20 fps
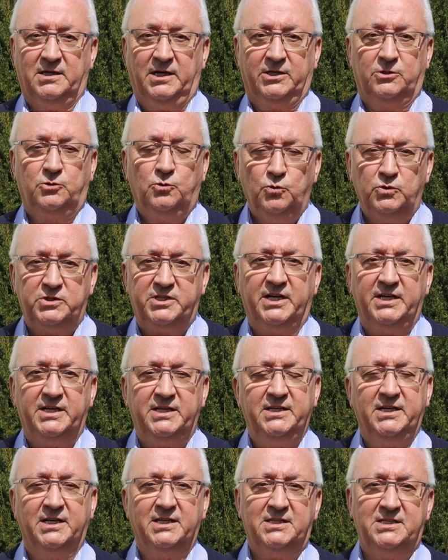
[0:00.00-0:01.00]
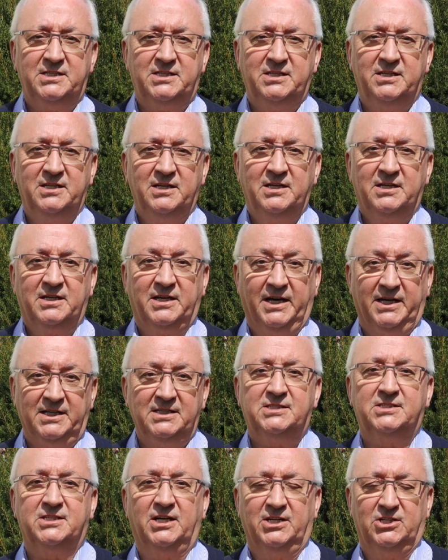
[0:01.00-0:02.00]
Ein guter Hirt
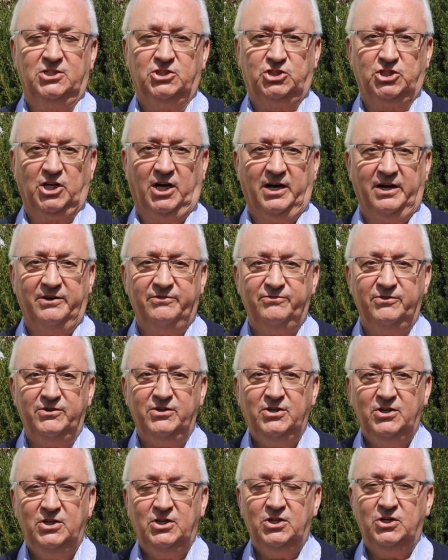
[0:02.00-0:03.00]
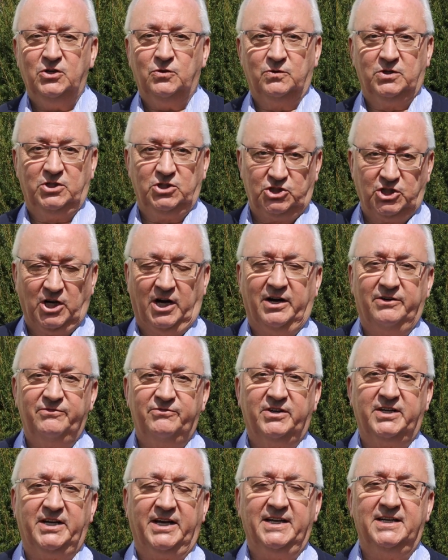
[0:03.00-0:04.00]
kennt seine Schafe und die
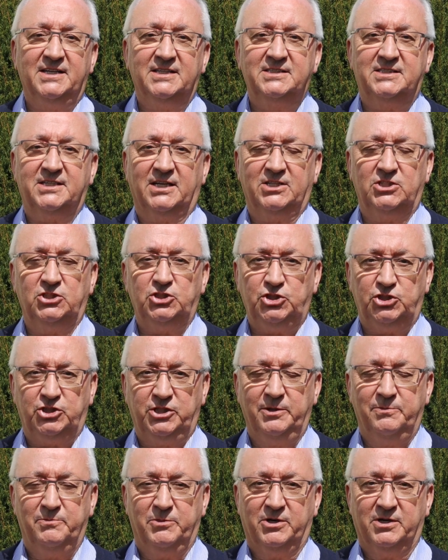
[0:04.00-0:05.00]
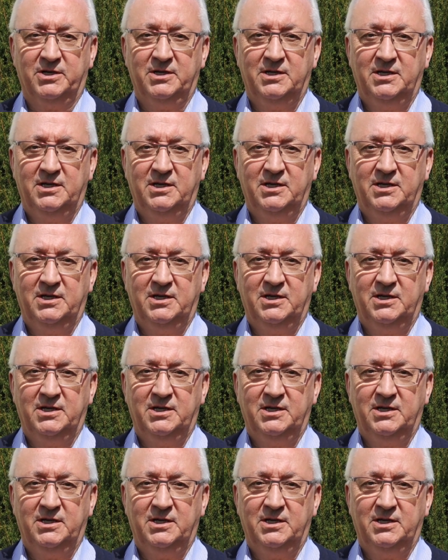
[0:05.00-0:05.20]
Schafe kennen seine Stimme.